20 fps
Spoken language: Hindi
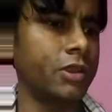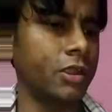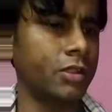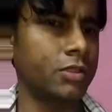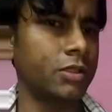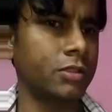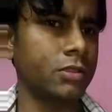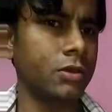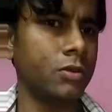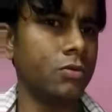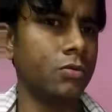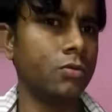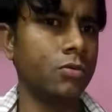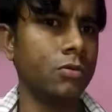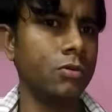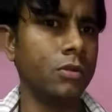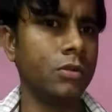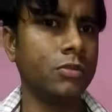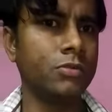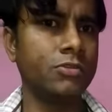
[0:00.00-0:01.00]
कर देता
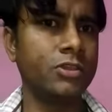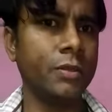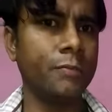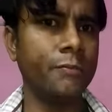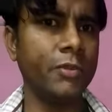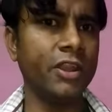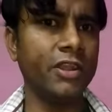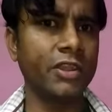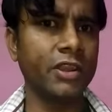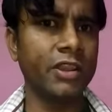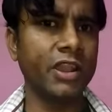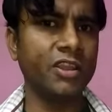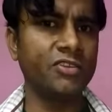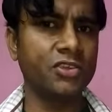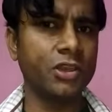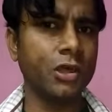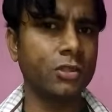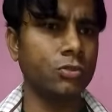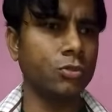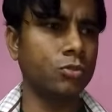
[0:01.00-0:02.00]
हूँ जब भी इंटरनेट
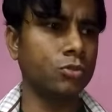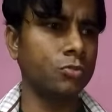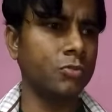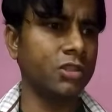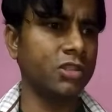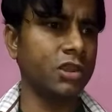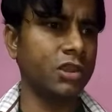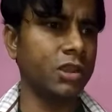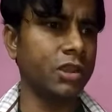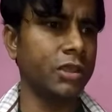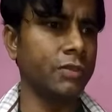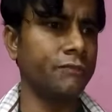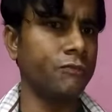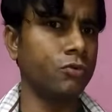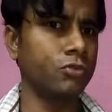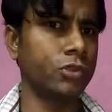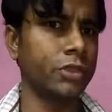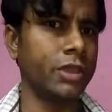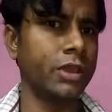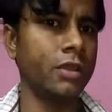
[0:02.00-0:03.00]
चलाता हूँ तुम्हें तकलीफ
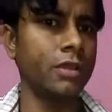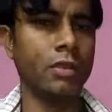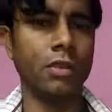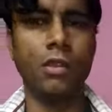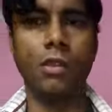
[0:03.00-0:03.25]
होती है